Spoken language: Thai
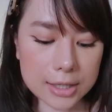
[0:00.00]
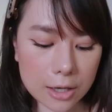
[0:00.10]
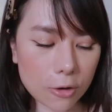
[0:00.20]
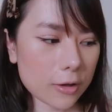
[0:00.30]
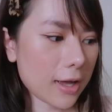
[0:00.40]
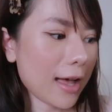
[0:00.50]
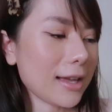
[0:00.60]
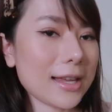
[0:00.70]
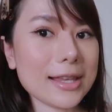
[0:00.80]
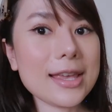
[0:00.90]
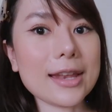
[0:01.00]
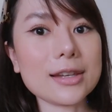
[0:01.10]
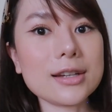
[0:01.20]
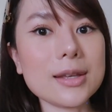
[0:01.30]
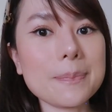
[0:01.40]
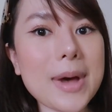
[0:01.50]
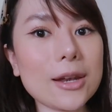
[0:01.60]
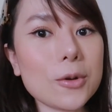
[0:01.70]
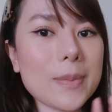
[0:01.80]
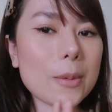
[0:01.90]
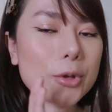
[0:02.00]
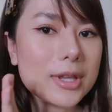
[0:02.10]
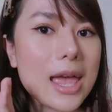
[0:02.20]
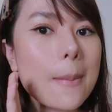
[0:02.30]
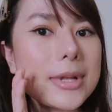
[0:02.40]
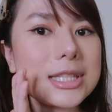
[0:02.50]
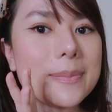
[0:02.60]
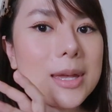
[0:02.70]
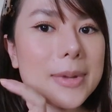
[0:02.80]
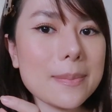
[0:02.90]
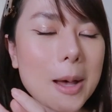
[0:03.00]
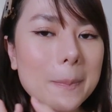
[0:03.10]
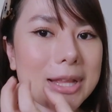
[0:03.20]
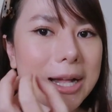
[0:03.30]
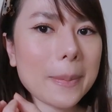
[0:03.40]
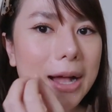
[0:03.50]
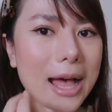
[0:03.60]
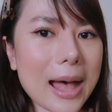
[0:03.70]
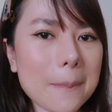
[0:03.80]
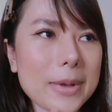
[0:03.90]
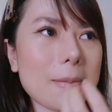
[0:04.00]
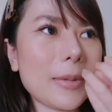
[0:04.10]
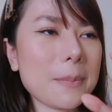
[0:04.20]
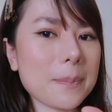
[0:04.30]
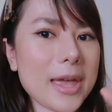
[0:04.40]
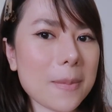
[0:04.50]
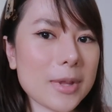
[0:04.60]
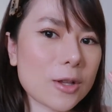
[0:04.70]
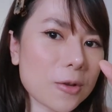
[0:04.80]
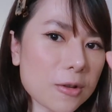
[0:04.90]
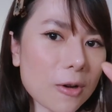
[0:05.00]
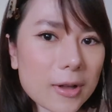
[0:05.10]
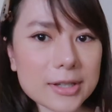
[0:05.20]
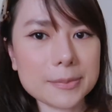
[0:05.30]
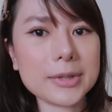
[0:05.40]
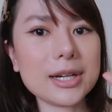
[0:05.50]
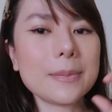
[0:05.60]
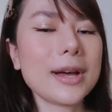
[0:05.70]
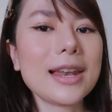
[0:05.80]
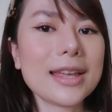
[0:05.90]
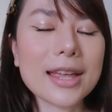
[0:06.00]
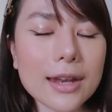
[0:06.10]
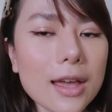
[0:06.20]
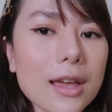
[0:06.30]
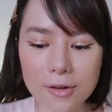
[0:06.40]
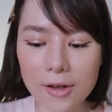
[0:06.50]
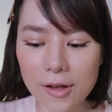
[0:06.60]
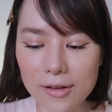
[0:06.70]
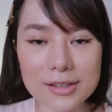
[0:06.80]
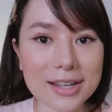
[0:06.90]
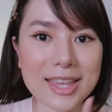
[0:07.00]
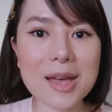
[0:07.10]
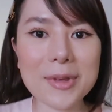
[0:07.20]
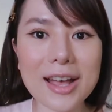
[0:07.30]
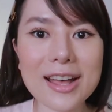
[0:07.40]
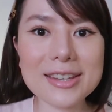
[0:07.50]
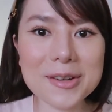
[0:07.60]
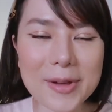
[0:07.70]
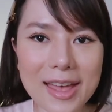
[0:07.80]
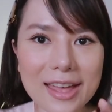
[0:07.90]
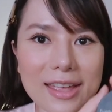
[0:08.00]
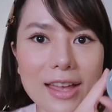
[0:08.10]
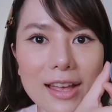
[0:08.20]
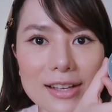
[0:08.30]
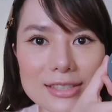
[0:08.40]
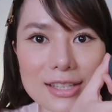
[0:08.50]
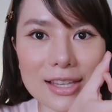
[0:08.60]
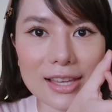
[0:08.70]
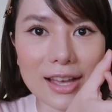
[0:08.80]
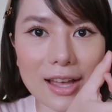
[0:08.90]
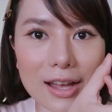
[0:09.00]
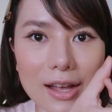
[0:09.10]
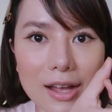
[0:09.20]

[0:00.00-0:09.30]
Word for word: เนื้อค่อนข้างละเอียดเลยปัดลงไปบนแก้มมันจะไม่เป็นแบบเป็นคราบๆเป็นแป้งๆเป็นก้อนๆเขิบๆอะไรอย่างเงี้ยแล้วก็เหลือแก้มอีกข้างหนึ่งไว้ให้สิ่งนี้ค่ะ